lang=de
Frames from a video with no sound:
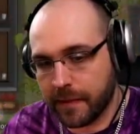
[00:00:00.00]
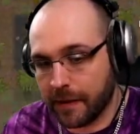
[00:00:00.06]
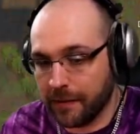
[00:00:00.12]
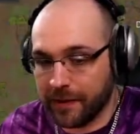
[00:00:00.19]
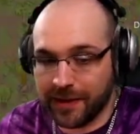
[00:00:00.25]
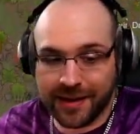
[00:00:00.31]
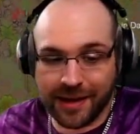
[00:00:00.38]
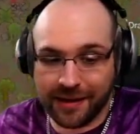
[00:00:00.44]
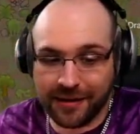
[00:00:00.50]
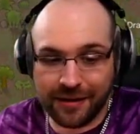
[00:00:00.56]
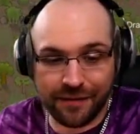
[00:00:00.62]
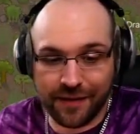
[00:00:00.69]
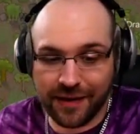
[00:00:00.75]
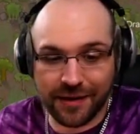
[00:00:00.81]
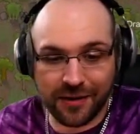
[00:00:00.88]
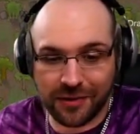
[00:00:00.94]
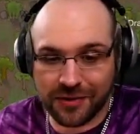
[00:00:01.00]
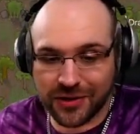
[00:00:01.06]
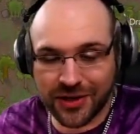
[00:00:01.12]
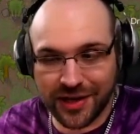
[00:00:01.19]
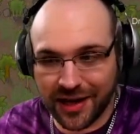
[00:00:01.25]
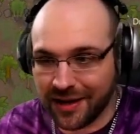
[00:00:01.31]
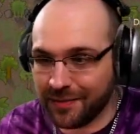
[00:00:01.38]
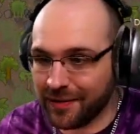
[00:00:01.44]
Aber ich kann die Wände aus
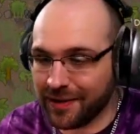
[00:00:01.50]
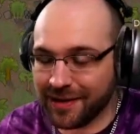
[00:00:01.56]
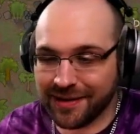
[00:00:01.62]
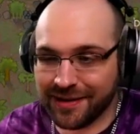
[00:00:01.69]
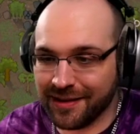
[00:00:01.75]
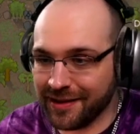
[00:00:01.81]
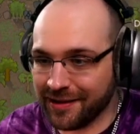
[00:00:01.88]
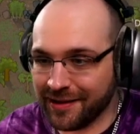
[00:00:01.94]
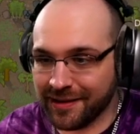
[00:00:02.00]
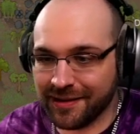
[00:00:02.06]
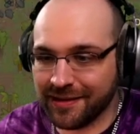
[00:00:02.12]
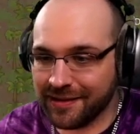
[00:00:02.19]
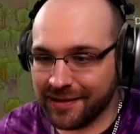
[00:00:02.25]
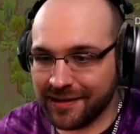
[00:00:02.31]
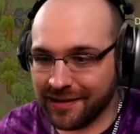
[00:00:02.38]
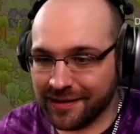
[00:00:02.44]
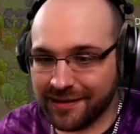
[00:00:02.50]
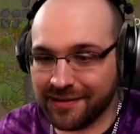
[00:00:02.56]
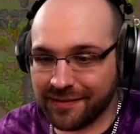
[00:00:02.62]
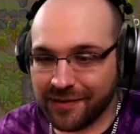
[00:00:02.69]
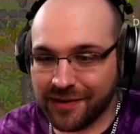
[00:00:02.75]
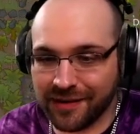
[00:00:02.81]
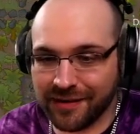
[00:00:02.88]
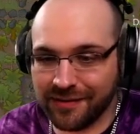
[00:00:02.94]
Stahl machen, leider. Das
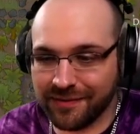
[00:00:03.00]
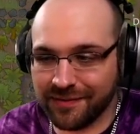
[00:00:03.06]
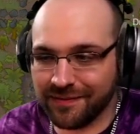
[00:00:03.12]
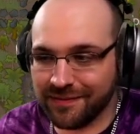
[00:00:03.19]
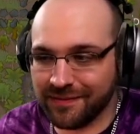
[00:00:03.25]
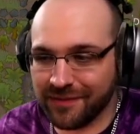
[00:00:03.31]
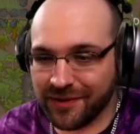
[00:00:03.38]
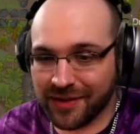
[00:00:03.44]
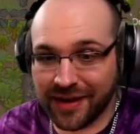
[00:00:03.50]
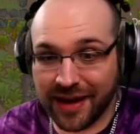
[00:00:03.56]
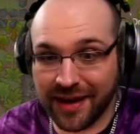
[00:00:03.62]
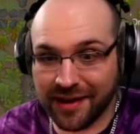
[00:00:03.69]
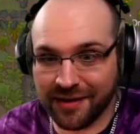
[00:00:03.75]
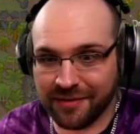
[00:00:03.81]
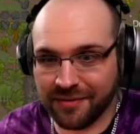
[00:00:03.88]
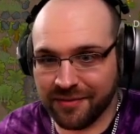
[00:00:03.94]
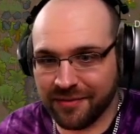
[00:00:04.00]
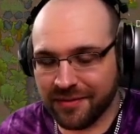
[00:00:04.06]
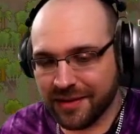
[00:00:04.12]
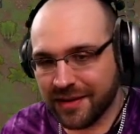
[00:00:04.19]
würde, würde gehen.